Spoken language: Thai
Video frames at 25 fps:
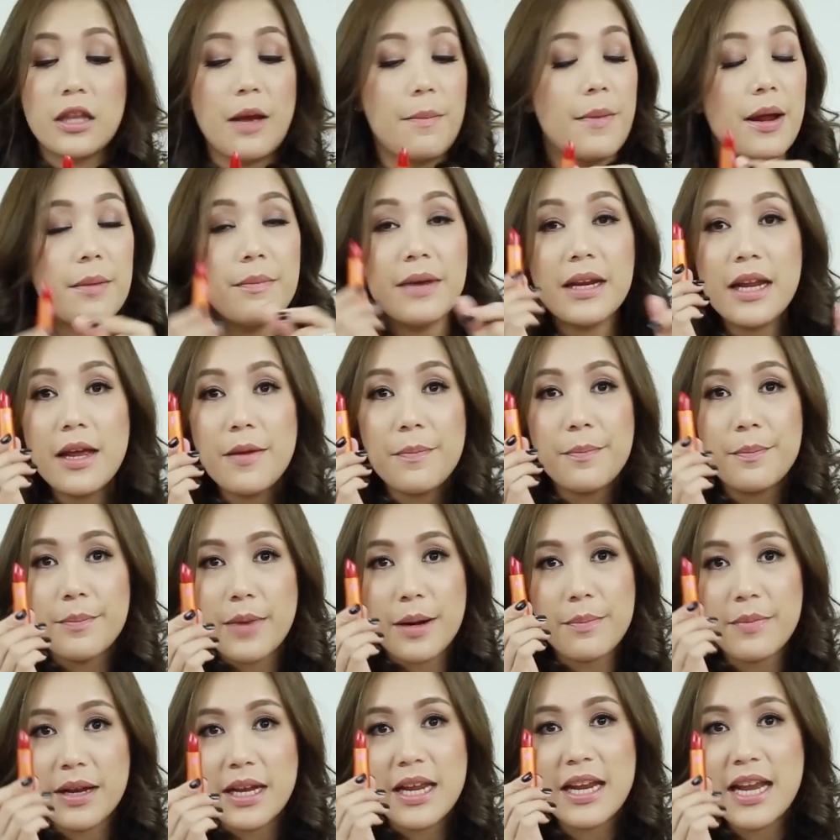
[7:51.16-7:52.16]
แต่มันไม่ได้
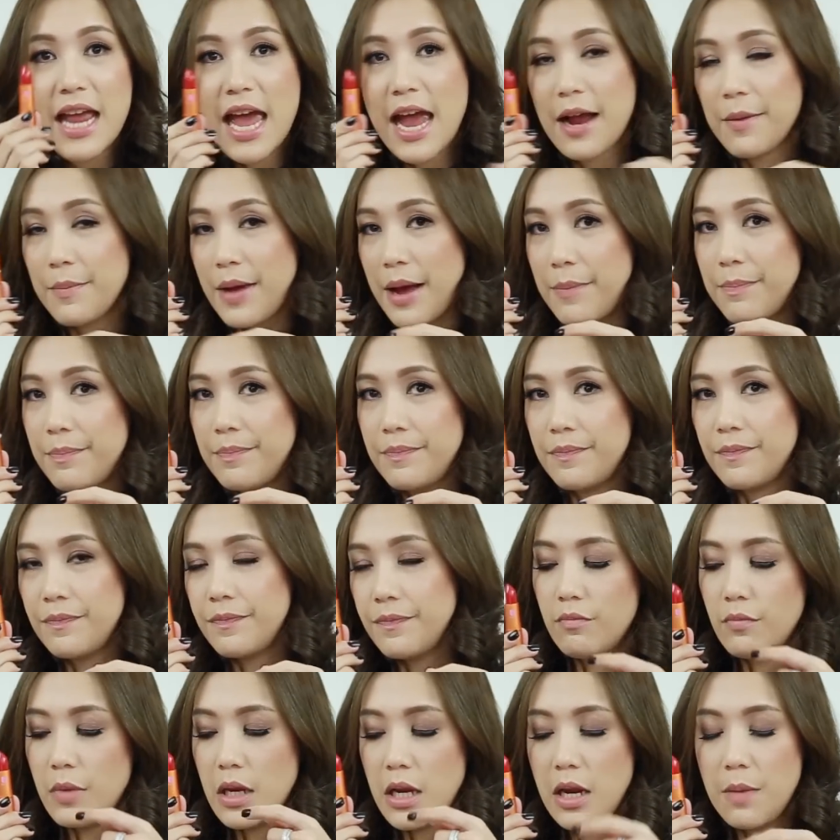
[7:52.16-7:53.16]
มันไม่ได้แดงแบบ
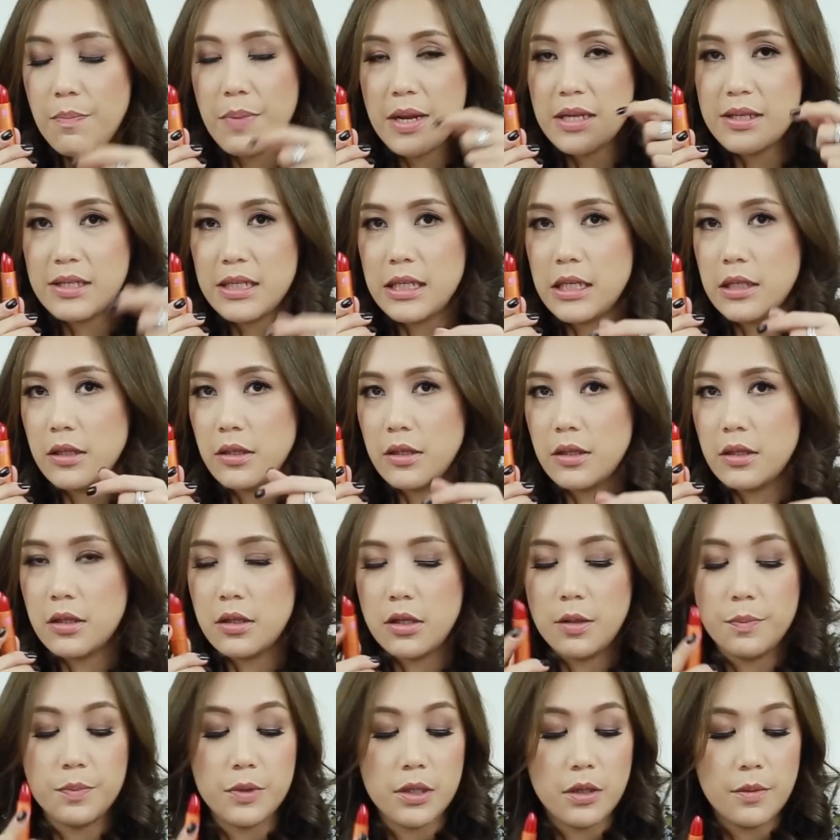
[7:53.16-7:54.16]
ไม่ได้เป็นสี
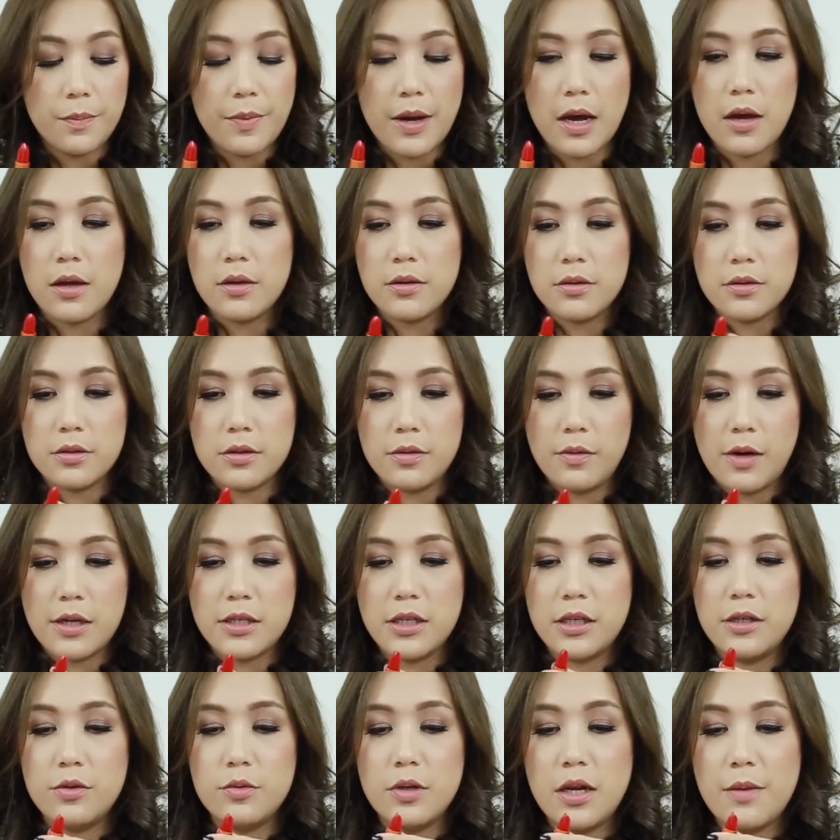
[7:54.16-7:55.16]
ทึบๆอะสวอ
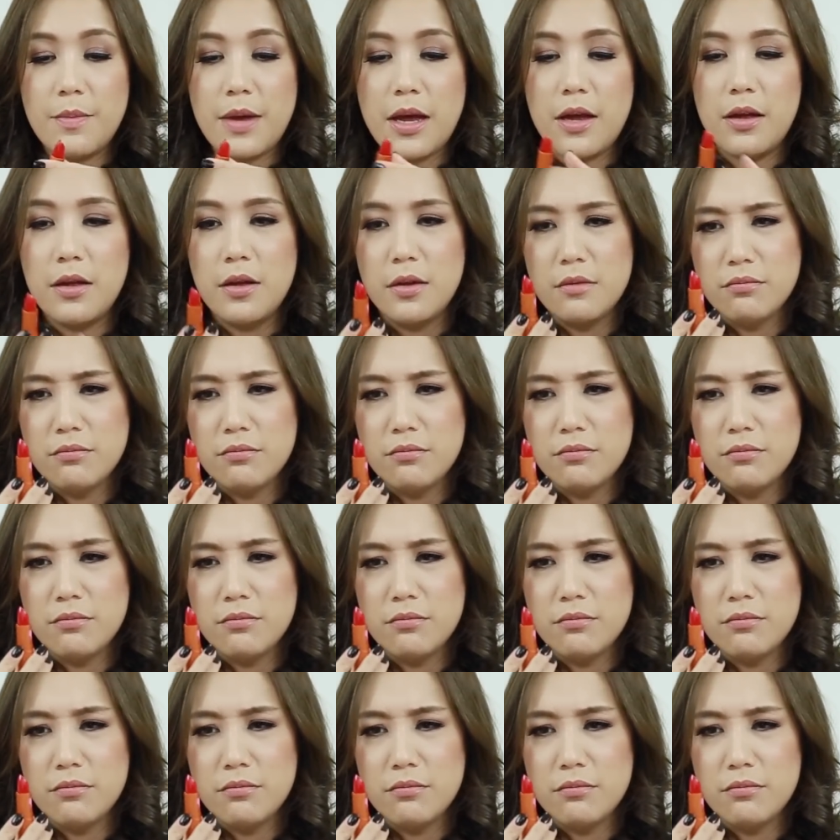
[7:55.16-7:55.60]
ชให้ดูได้ไหม